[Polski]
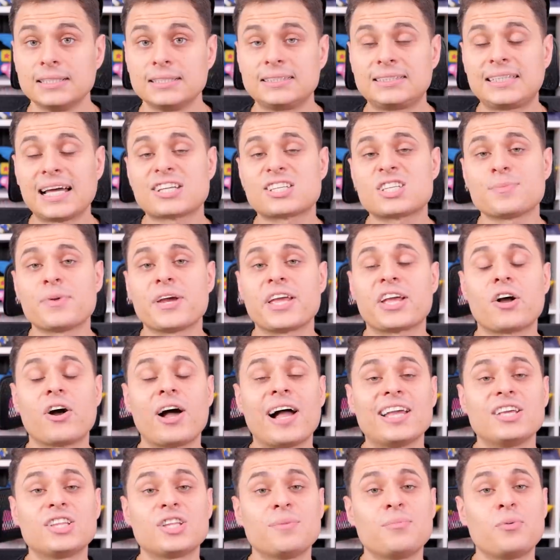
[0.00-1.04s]
Także moi
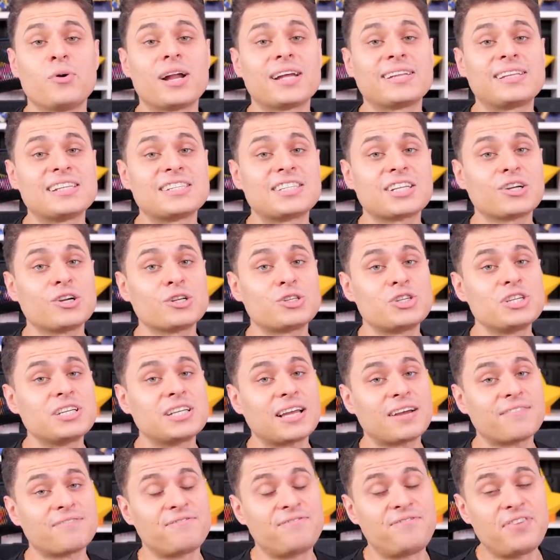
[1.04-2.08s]
kochani, to było na tyle z tego
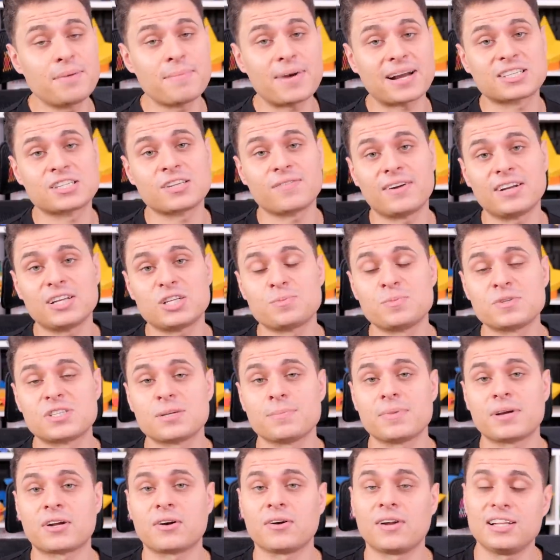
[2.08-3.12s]
odcinka, wymaksowaliśmy
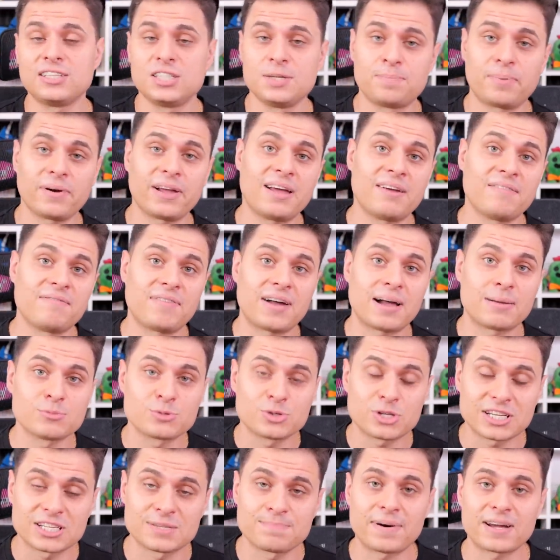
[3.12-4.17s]
sobie Colette i powiem wam,
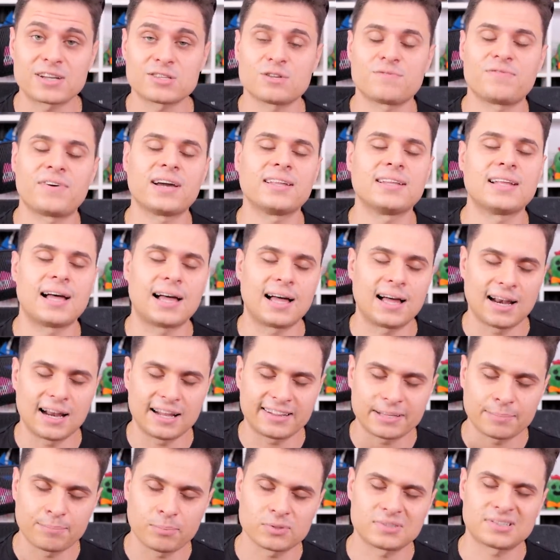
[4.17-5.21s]
że jest bardzo fajna, ale
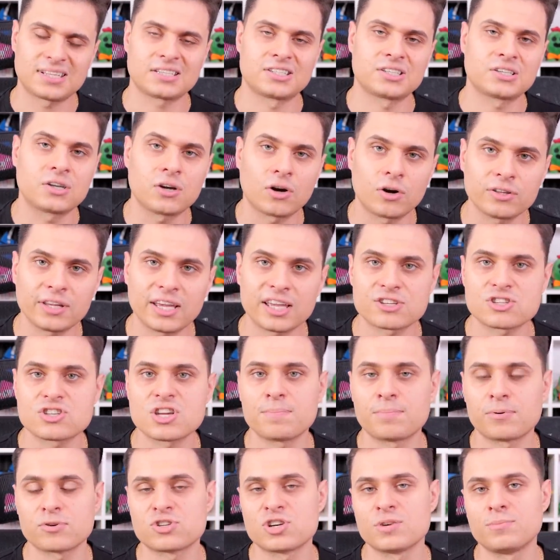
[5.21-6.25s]
ta postać koniecznie
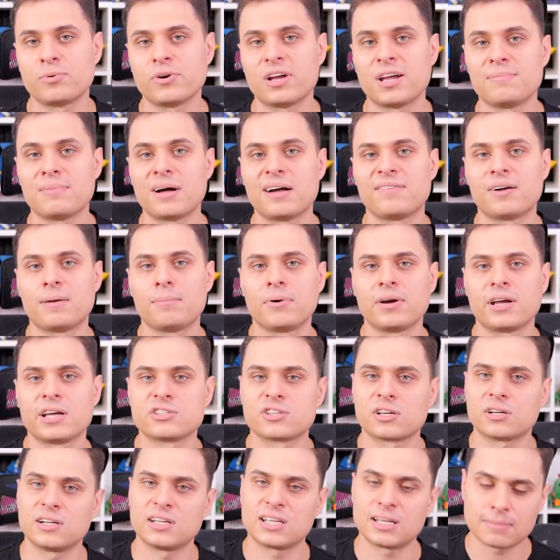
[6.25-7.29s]
potrzebuje buffa, bo
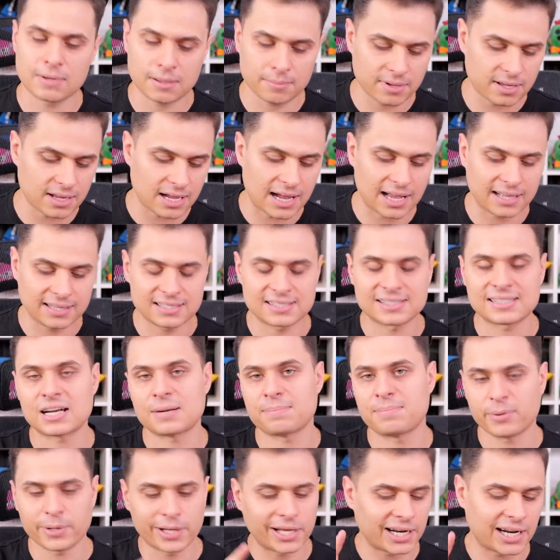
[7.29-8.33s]
jeżeli nie mamy ani Star
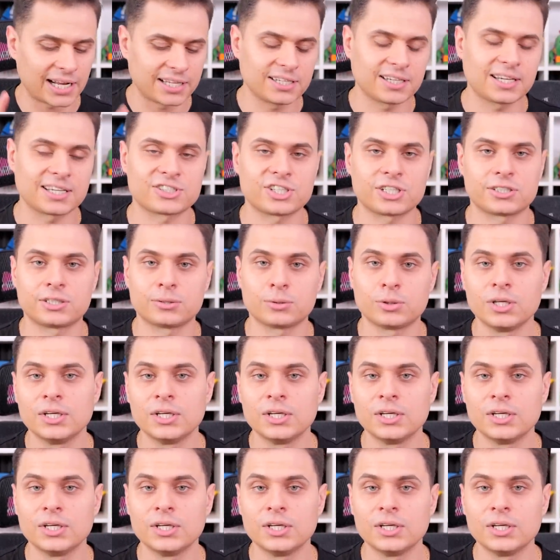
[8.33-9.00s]
Powera, ani gadżetu,